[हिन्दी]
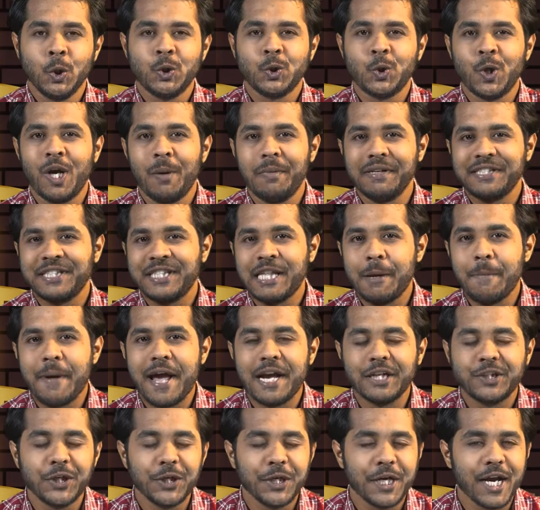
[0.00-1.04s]
दोस्तों नमस्ते मैं
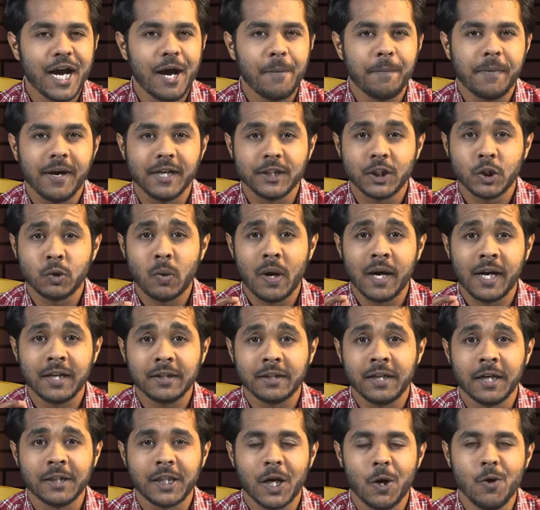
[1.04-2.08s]
अशिम के आपका स्वागत
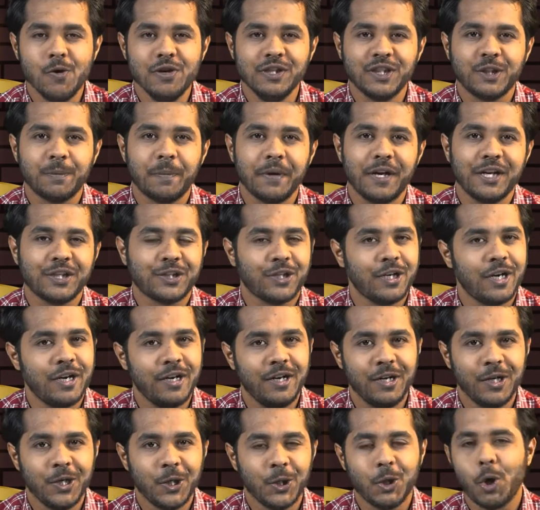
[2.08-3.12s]
करता हूं इंस्पिरेशनल
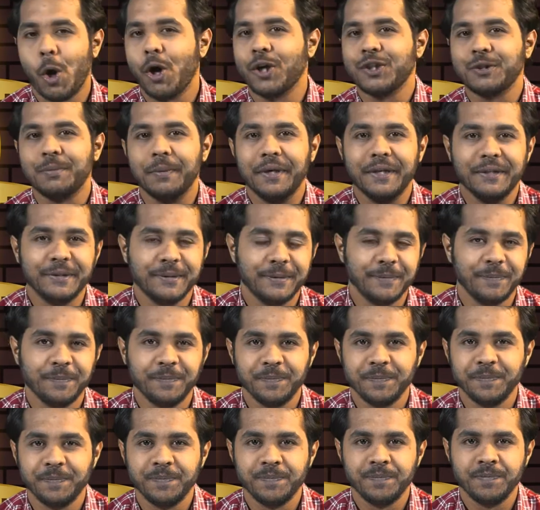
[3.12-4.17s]
टॉक्स में
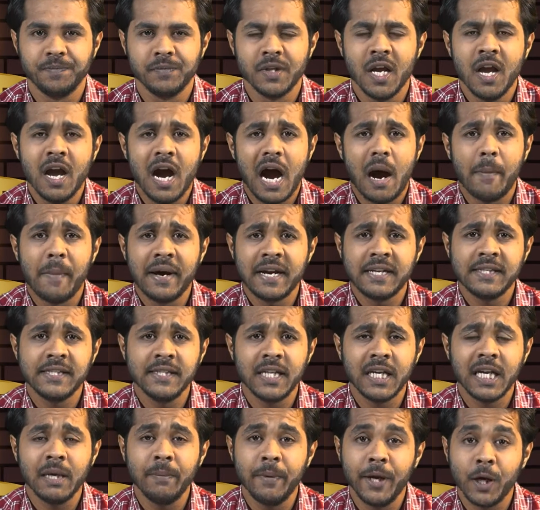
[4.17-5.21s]
हमारे
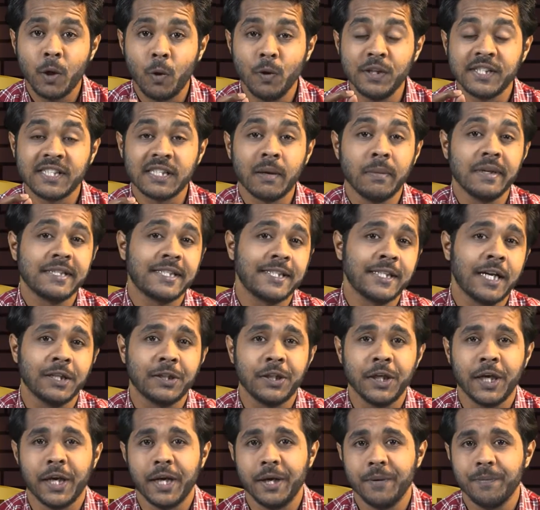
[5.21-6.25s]
जिंदगी में कोई समस्या
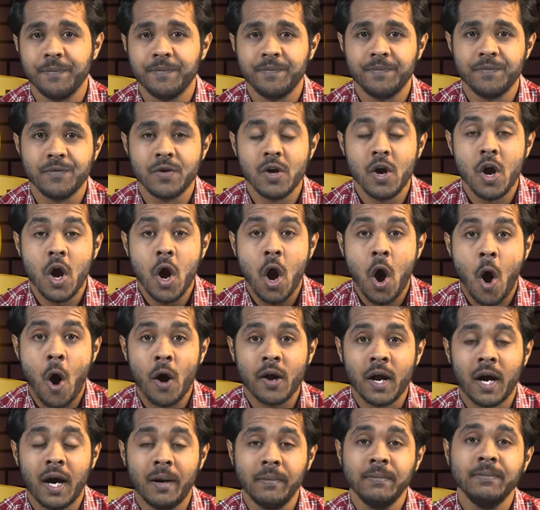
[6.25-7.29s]
आती है
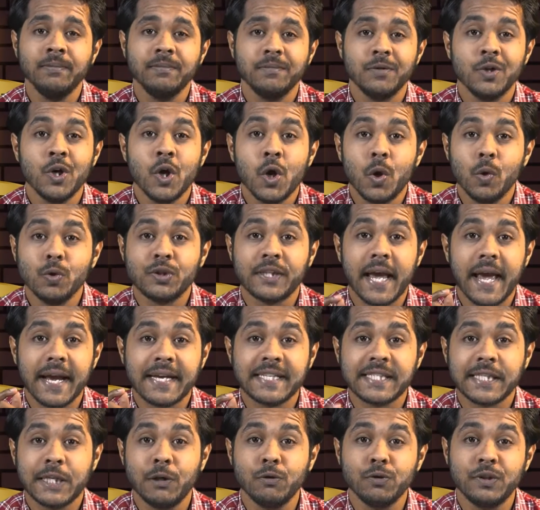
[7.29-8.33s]
और हम उसे
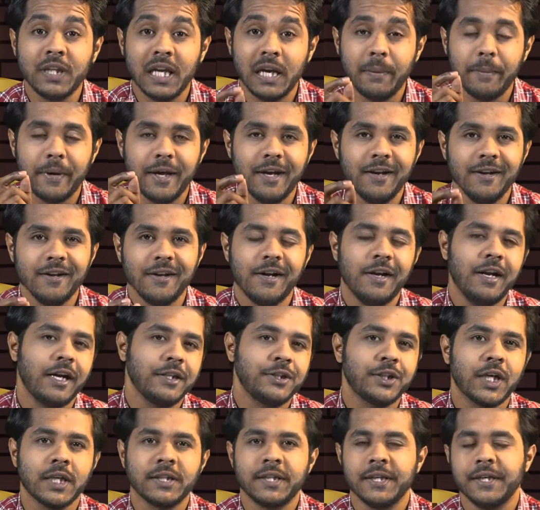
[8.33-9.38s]
एक्सक्यूज देने में लग
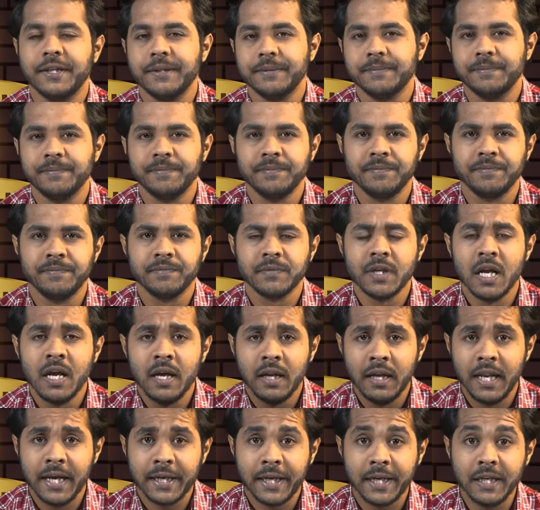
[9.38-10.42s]
जाते हैं
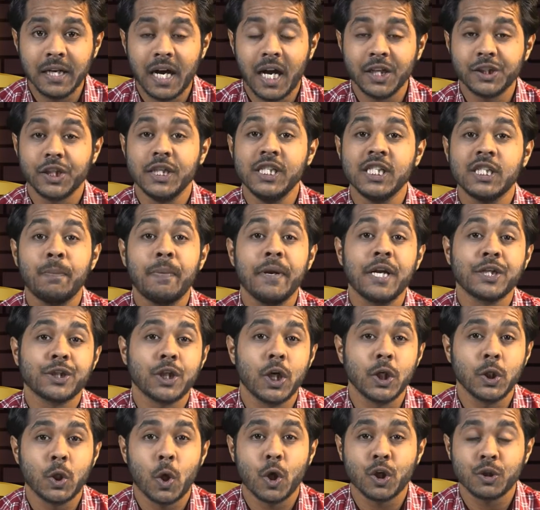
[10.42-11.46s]
लेकिन आज
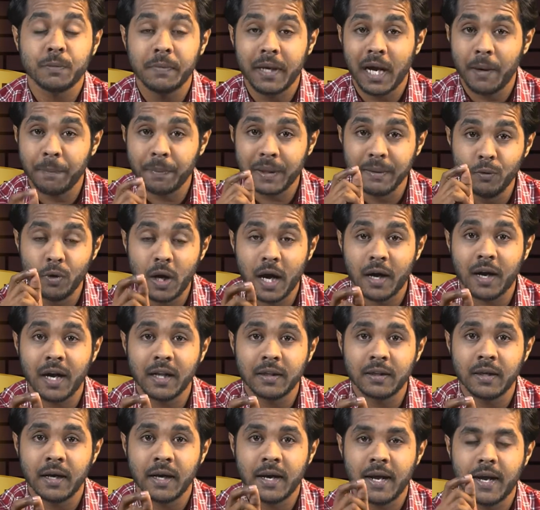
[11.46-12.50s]
इंस्पिरेशनल टॉक्स में आपकी
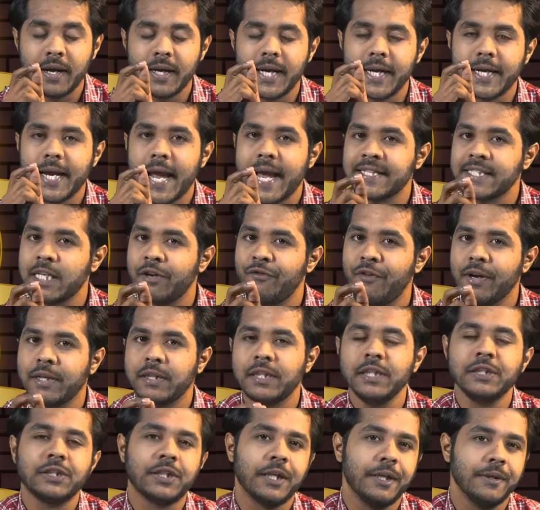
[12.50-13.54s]
मुलाकात कराएंगे एक ऐसे
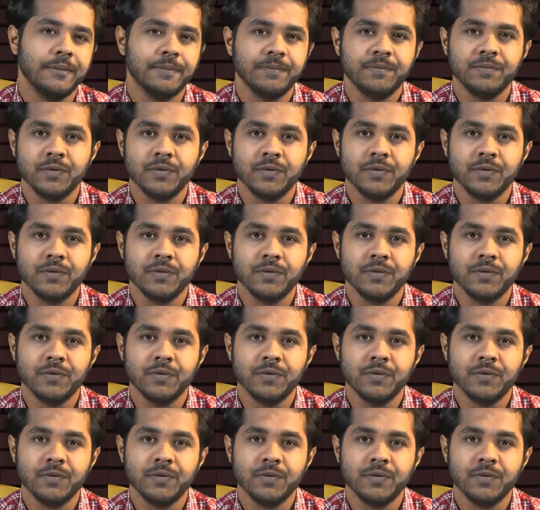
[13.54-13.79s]
व्यक्ति से